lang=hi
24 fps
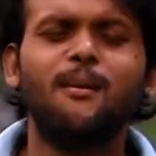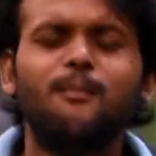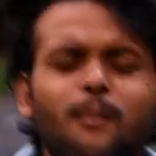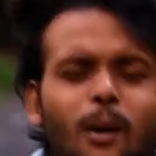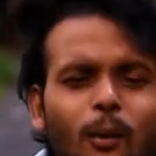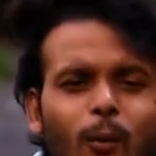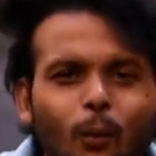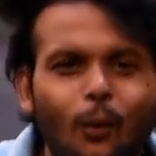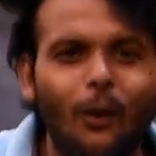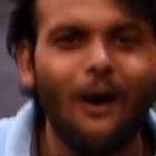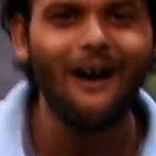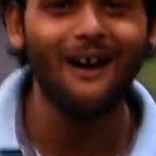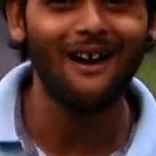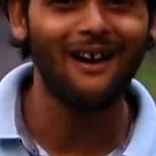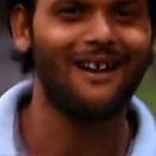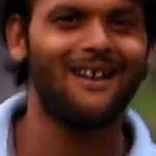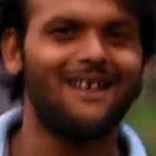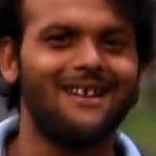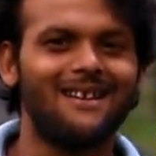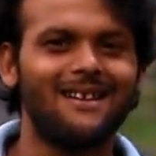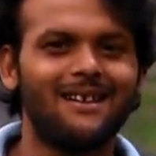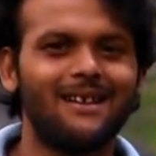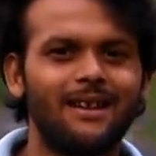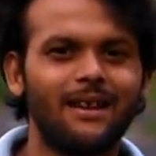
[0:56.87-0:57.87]
नंबर
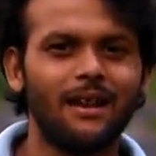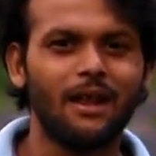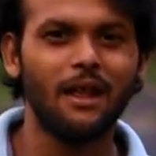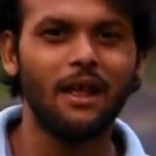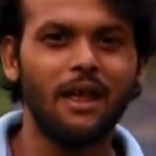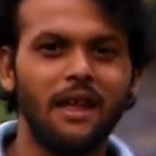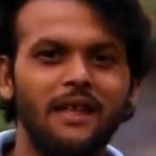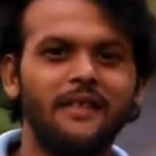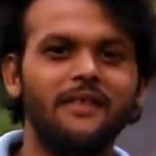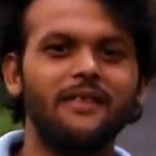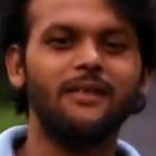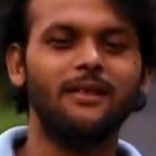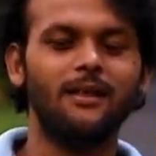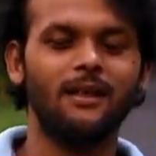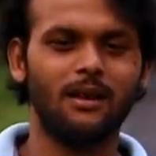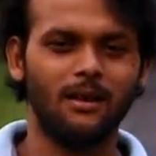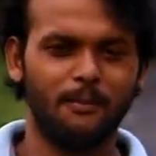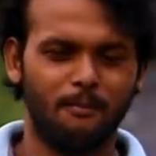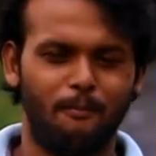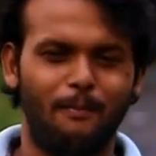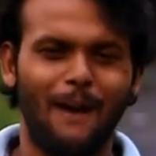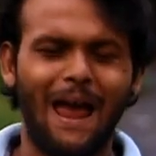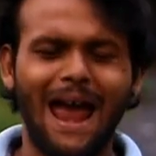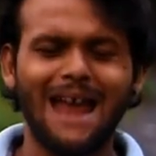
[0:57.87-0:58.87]
वन
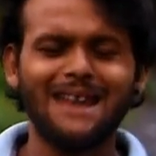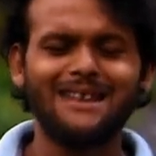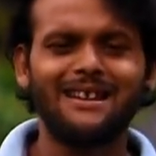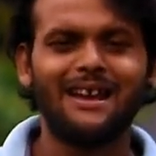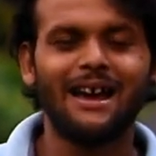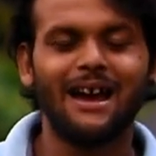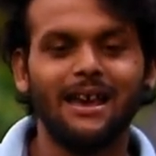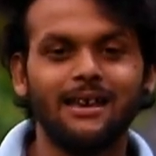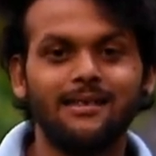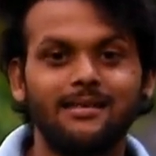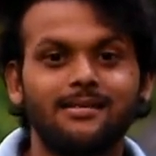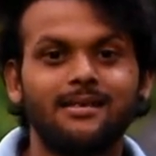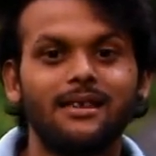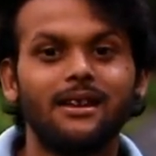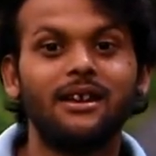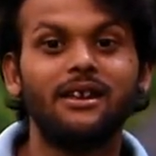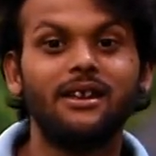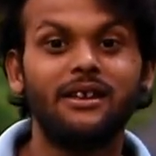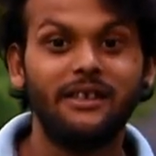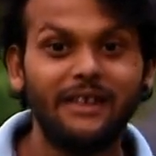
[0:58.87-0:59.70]
बैड guys